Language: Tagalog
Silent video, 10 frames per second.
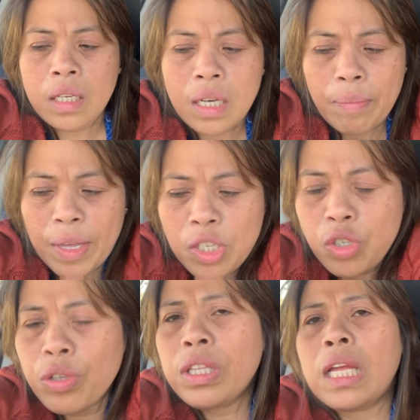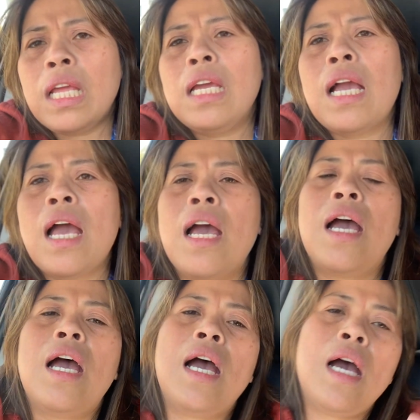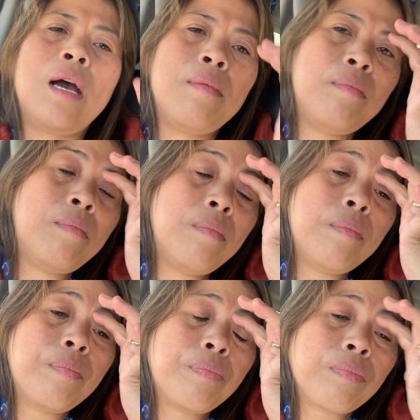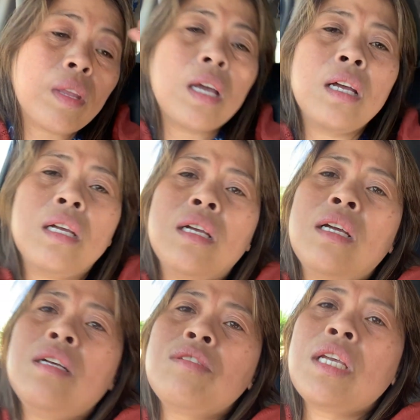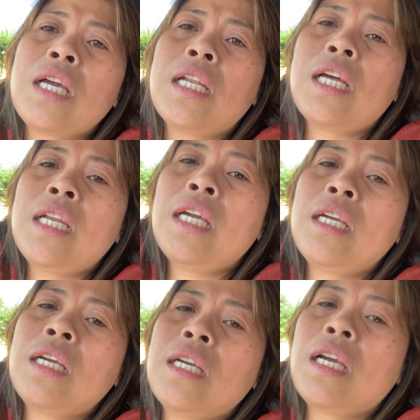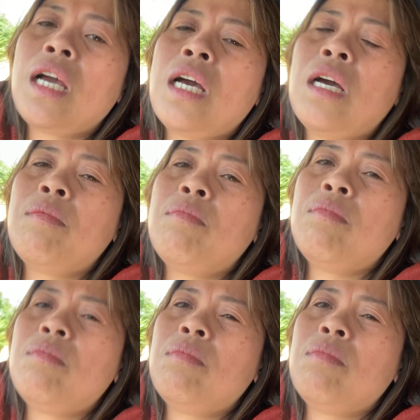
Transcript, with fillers: na-mention diri nga um sa nga aning um